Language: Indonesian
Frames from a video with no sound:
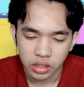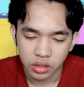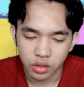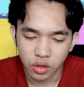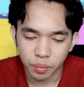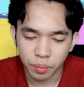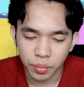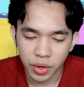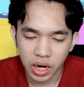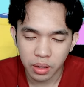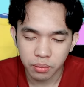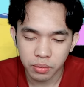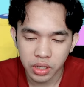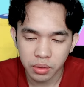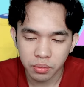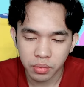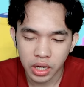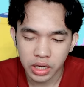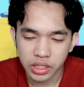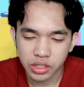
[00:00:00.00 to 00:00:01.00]
No problem
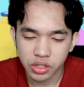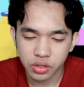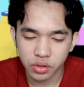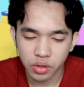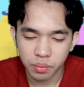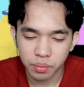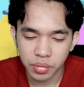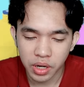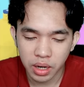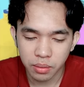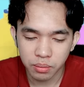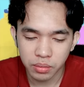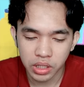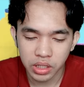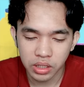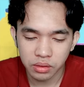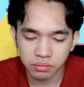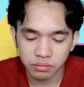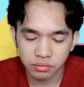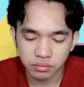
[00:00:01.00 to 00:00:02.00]
guys, no
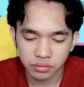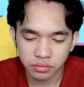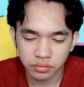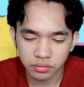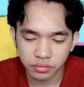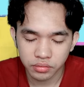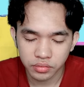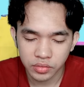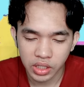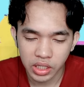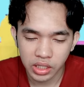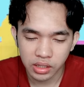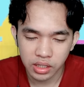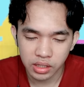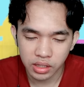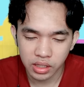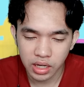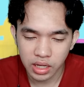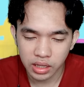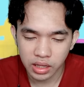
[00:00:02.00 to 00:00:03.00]
problem. Kita
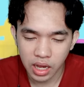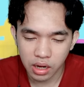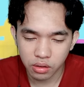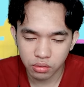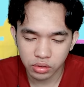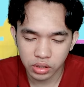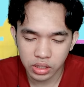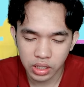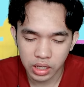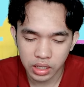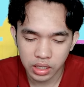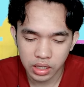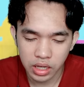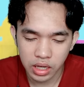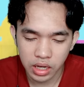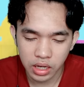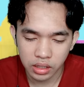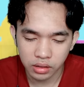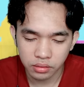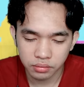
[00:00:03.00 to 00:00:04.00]
tidak takut dengan
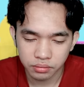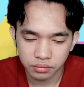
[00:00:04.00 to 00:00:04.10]
dia.